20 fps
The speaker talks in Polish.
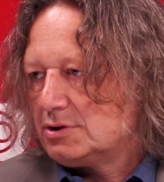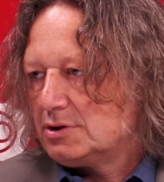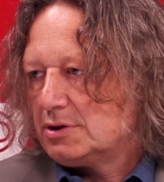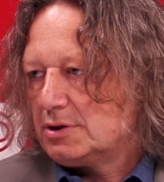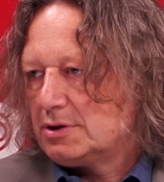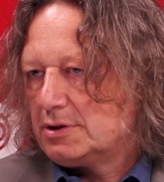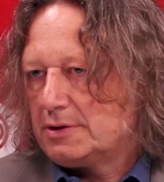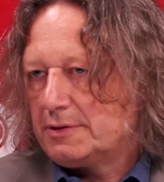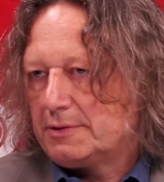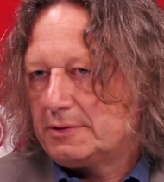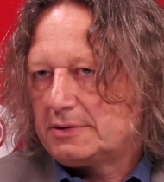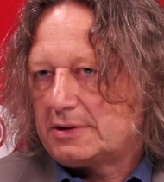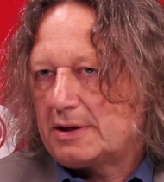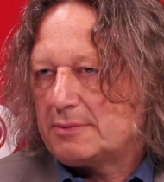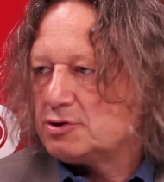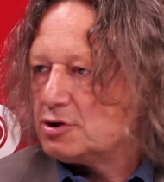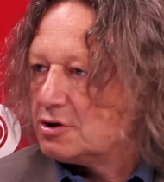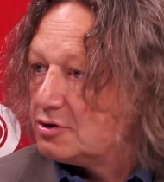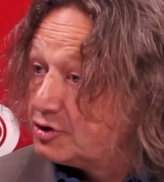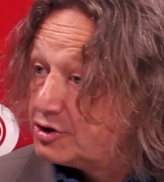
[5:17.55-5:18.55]
E,
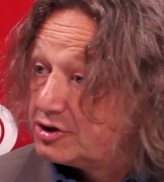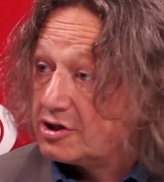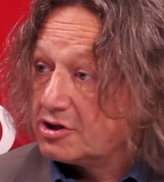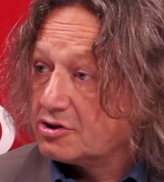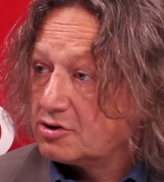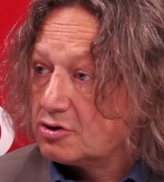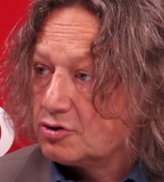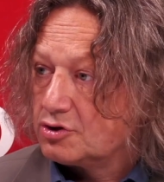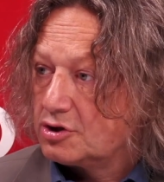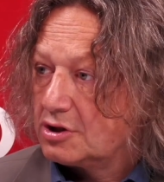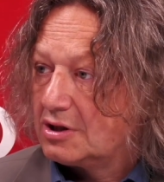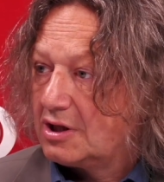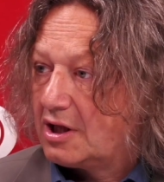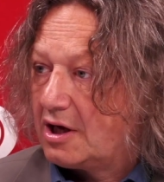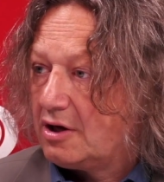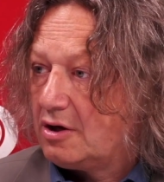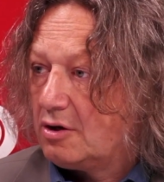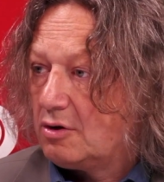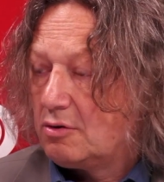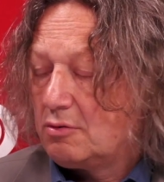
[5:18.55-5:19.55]
tam się często
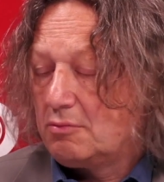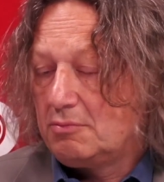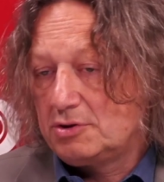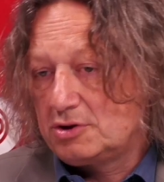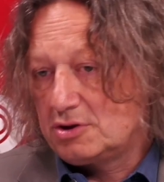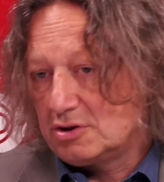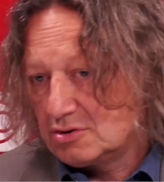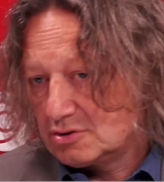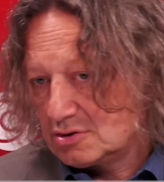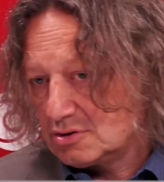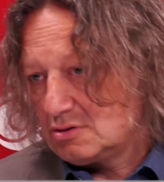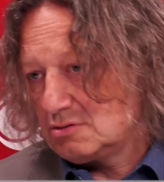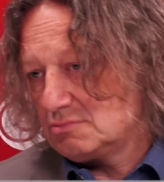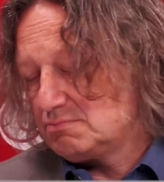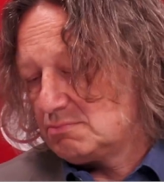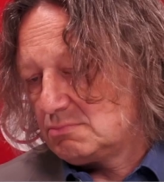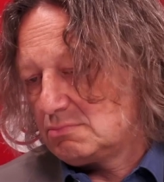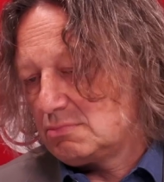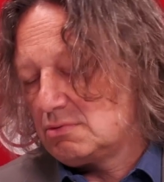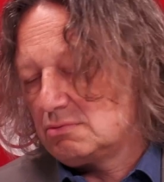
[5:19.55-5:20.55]
osiedlają, myśląc o,
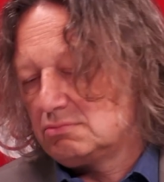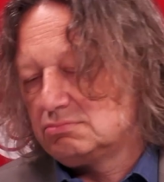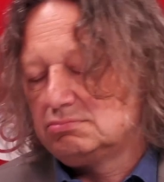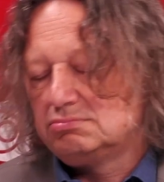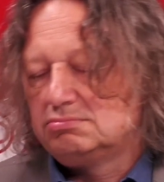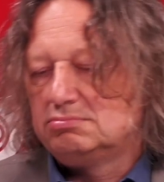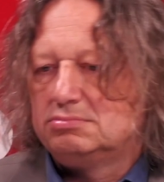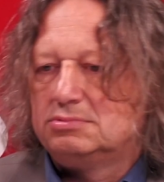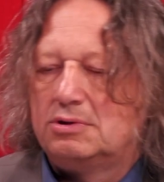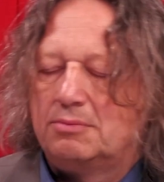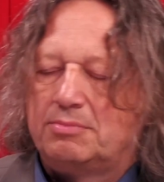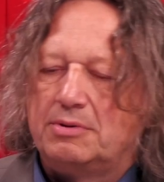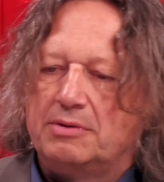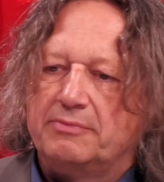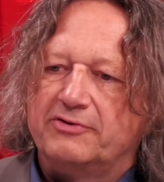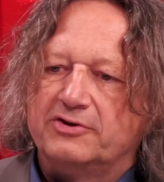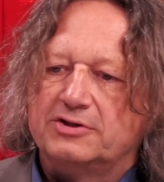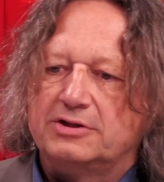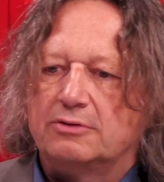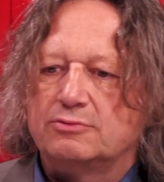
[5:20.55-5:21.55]
o dobrym
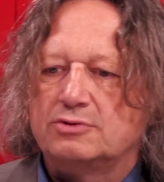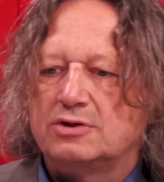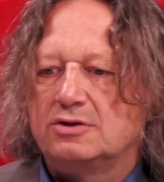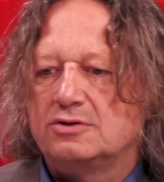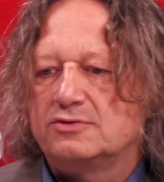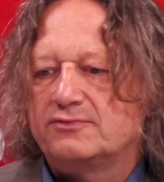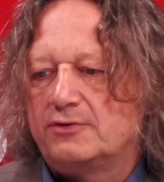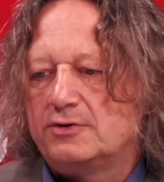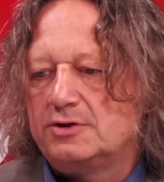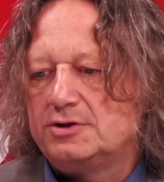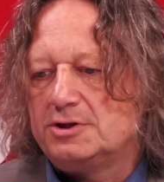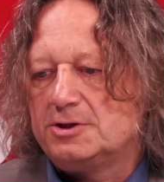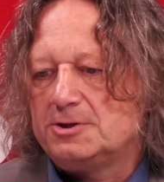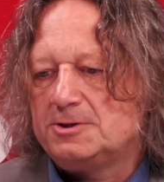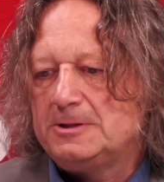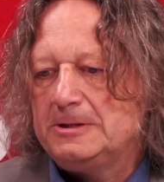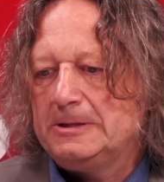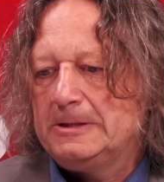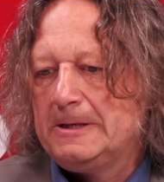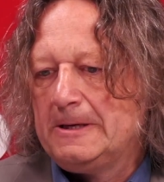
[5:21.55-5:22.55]
wykształceniu swoich dzieci.